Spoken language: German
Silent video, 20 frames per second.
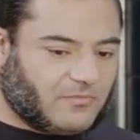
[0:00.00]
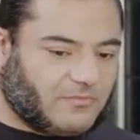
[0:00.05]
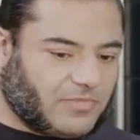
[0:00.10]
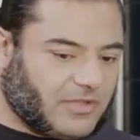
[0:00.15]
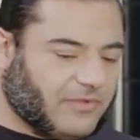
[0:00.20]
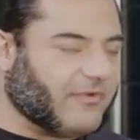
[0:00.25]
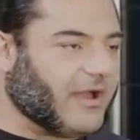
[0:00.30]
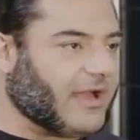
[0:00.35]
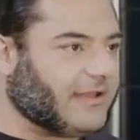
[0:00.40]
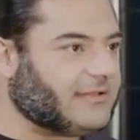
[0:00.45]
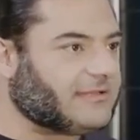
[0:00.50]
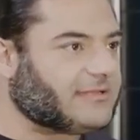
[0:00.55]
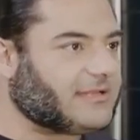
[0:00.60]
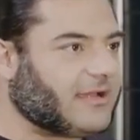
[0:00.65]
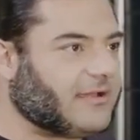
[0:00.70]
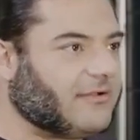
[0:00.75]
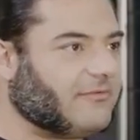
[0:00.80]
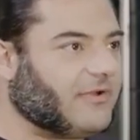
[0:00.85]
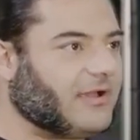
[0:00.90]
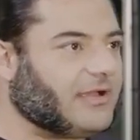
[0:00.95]
private
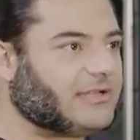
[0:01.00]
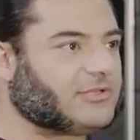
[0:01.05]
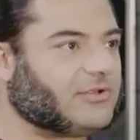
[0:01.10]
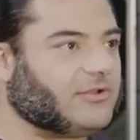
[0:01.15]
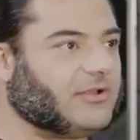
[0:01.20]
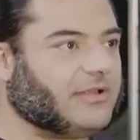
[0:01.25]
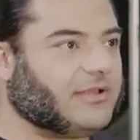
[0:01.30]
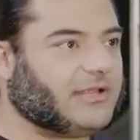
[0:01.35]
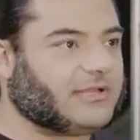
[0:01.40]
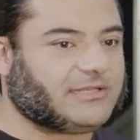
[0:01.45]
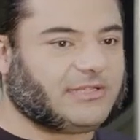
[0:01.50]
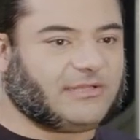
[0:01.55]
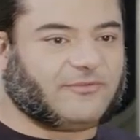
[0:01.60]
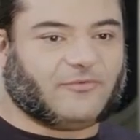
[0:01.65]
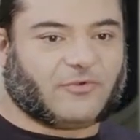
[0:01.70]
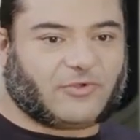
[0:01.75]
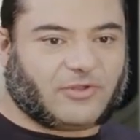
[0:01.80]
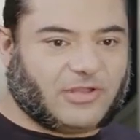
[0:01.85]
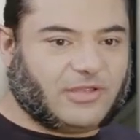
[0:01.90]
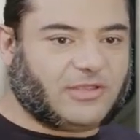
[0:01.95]
Sache war, sondern dass ich
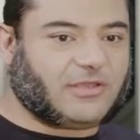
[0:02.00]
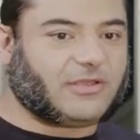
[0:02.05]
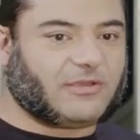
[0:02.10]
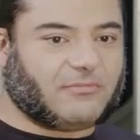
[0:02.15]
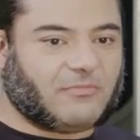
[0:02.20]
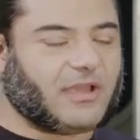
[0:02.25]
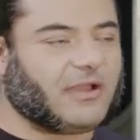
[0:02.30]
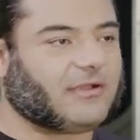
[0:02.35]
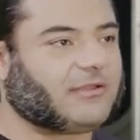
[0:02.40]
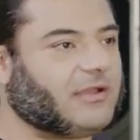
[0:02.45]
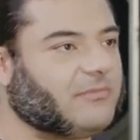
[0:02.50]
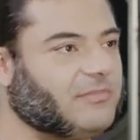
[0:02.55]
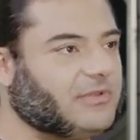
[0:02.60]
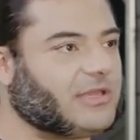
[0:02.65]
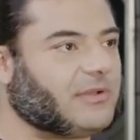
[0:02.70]
wirklich gemerkt habe,